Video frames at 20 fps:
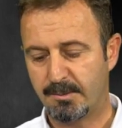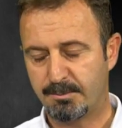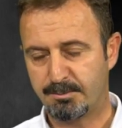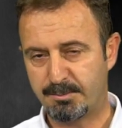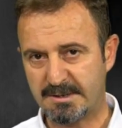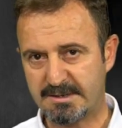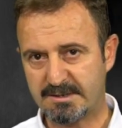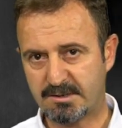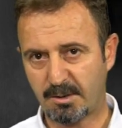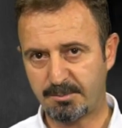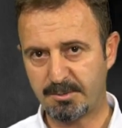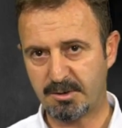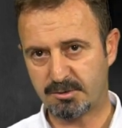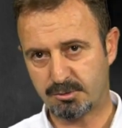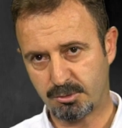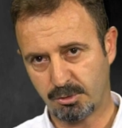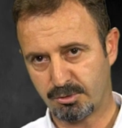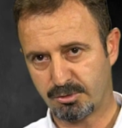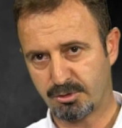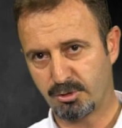Biz tabii
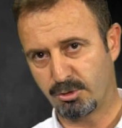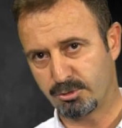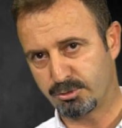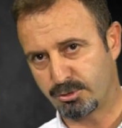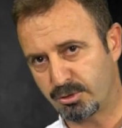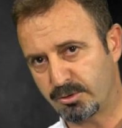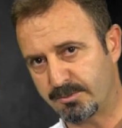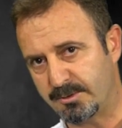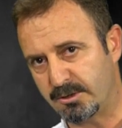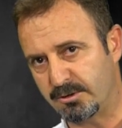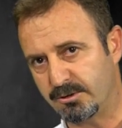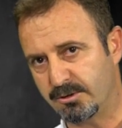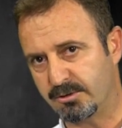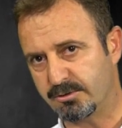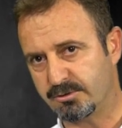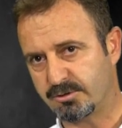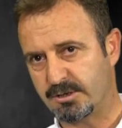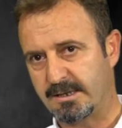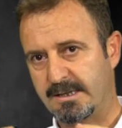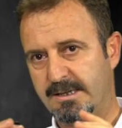sorun olduğunu
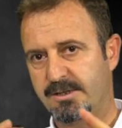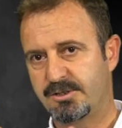biliyoruz.